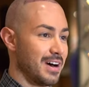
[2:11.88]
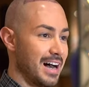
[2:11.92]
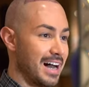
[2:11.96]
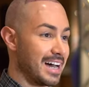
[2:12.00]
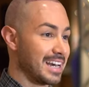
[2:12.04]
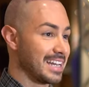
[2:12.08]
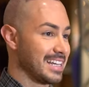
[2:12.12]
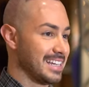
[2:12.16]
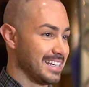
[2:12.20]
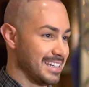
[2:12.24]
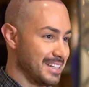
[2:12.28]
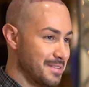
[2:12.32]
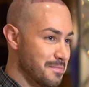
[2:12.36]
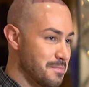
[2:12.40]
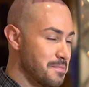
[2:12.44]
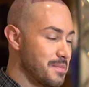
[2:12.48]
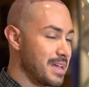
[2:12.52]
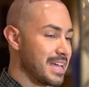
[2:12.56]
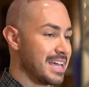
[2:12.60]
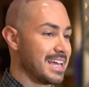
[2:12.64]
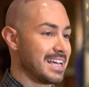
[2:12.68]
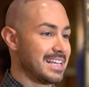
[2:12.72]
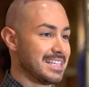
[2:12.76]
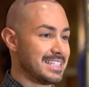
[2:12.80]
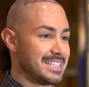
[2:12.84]
vari,
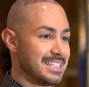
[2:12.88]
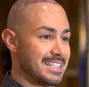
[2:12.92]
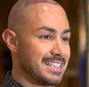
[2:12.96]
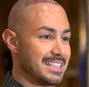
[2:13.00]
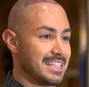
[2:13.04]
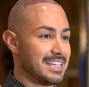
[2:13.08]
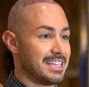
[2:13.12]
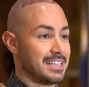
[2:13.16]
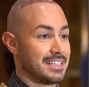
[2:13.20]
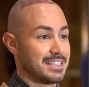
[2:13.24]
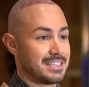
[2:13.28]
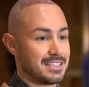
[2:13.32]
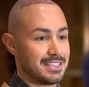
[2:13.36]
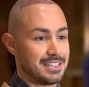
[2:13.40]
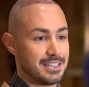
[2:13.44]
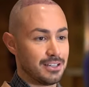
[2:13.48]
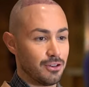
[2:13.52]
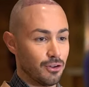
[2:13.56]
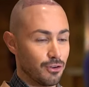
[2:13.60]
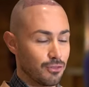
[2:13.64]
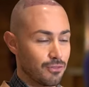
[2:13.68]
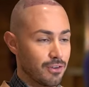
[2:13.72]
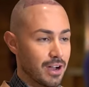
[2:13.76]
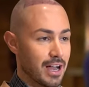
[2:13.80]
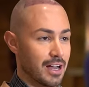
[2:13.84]
mesi di sì
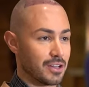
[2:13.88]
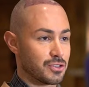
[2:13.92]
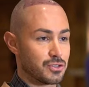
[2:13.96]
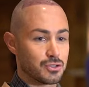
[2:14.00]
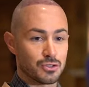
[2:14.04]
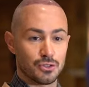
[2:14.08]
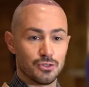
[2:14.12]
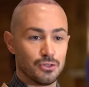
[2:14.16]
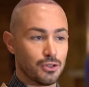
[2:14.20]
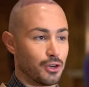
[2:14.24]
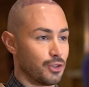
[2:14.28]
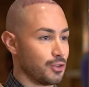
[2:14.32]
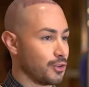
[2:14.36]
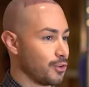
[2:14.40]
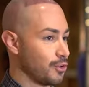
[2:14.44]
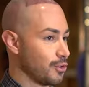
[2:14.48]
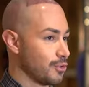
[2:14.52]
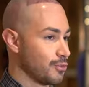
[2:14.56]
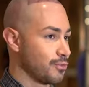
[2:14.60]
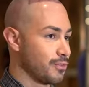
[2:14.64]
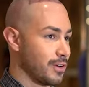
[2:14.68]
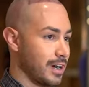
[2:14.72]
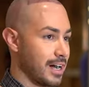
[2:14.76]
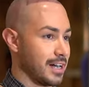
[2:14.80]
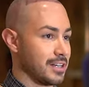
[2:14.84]
lo faccio, no non
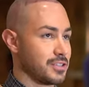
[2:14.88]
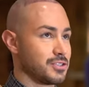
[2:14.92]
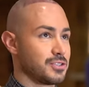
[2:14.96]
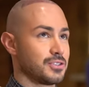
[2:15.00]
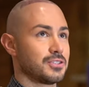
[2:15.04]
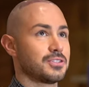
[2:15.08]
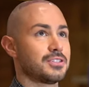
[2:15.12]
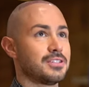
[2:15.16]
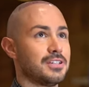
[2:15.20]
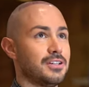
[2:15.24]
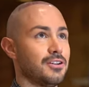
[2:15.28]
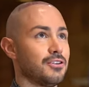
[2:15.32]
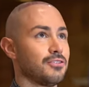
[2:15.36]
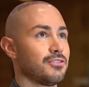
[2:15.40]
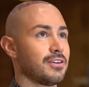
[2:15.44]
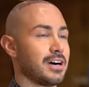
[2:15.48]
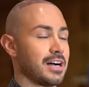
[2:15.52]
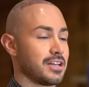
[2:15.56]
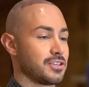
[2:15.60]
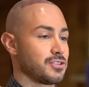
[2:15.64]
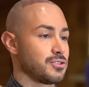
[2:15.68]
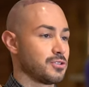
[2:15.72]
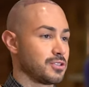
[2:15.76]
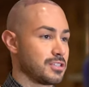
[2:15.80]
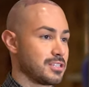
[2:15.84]
lo faccio, sì lo
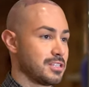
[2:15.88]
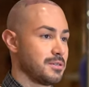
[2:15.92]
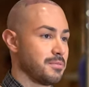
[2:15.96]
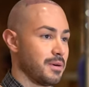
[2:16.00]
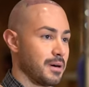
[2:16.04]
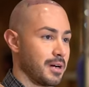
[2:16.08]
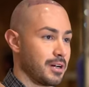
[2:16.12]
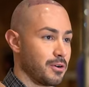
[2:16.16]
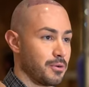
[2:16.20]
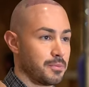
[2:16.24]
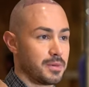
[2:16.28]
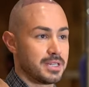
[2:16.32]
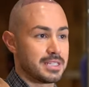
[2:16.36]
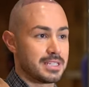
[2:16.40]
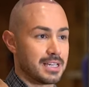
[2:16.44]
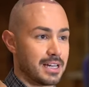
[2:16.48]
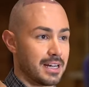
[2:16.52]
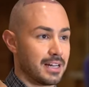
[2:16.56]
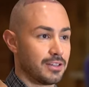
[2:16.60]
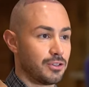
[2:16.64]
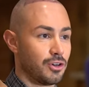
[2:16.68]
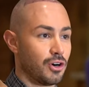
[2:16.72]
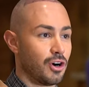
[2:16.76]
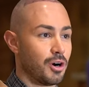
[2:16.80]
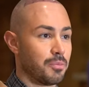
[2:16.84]
faccio, sì ma come
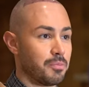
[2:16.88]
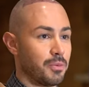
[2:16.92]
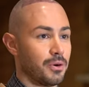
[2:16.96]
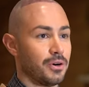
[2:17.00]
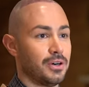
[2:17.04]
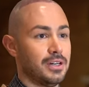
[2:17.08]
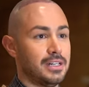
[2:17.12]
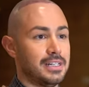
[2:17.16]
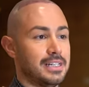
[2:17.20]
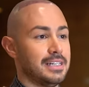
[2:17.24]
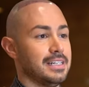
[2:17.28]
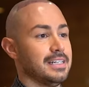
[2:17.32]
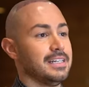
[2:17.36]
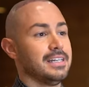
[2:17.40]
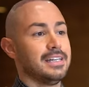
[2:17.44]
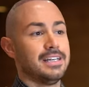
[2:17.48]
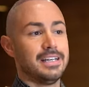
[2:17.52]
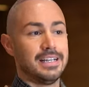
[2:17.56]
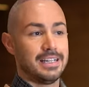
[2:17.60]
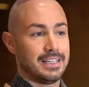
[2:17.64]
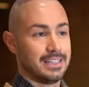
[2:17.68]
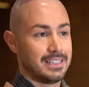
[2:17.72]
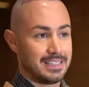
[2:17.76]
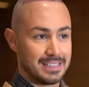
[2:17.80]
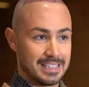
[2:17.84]
sarà dopo,
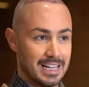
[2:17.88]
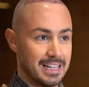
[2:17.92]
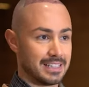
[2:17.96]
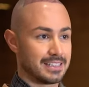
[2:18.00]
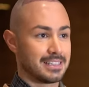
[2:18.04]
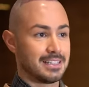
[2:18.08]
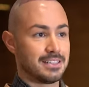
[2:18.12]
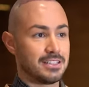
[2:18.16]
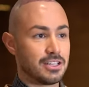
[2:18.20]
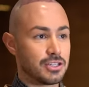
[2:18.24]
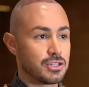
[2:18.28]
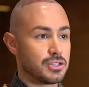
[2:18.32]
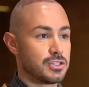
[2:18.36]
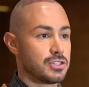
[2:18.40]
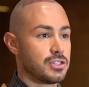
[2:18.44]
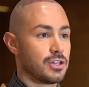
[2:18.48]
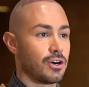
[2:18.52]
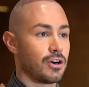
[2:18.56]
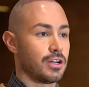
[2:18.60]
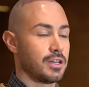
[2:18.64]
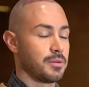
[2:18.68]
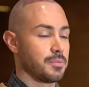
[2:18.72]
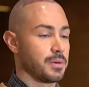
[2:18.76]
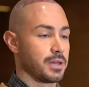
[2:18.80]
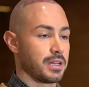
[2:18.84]
tante
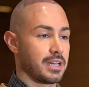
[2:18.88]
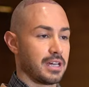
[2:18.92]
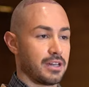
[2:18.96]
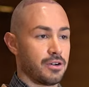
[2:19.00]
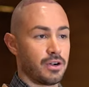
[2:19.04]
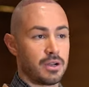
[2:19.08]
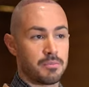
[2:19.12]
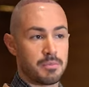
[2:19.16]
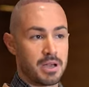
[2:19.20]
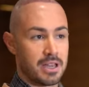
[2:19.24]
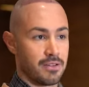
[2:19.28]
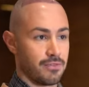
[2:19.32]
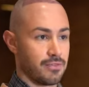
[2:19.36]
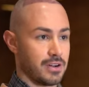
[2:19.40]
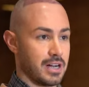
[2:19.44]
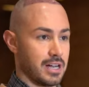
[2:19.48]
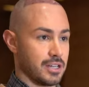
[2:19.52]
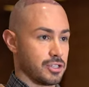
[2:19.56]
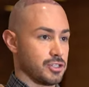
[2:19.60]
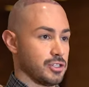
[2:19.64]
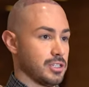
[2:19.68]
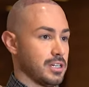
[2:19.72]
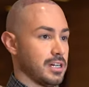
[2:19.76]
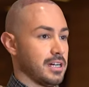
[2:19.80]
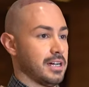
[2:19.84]
indecisioni perché non è mai
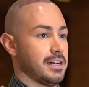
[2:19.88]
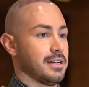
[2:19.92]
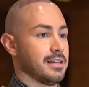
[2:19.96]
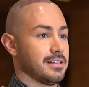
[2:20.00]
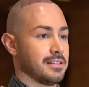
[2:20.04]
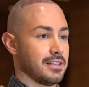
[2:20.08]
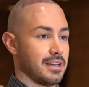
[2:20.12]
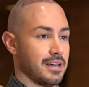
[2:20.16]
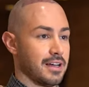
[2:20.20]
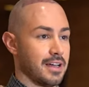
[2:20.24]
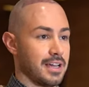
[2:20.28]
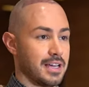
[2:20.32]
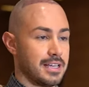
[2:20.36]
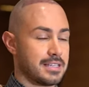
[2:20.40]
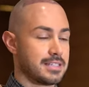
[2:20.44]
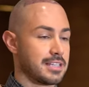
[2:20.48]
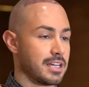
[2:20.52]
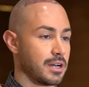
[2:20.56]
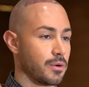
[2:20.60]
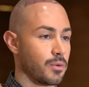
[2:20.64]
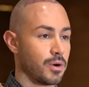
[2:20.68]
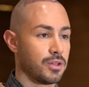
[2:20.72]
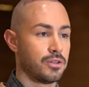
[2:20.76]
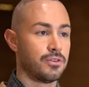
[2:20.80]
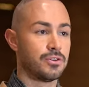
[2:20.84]
facile. Eh?
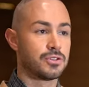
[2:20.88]
Essere qua